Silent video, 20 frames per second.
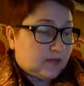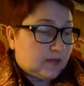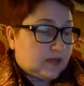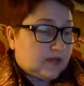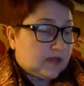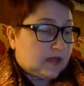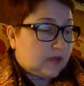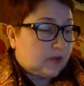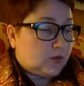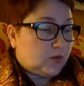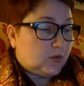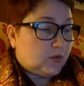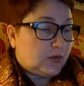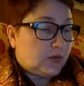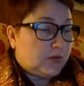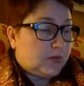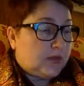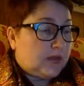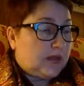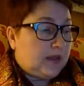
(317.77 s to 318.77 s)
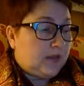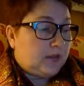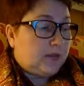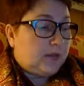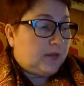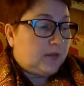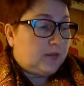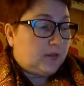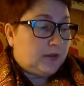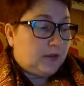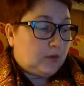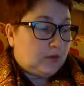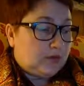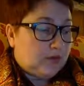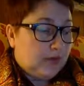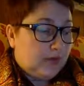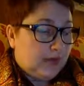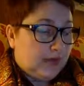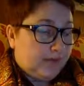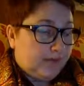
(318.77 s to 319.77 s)
без которой мы не были бы
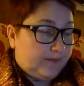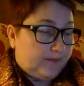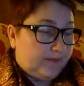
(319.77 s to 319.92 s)
людьми.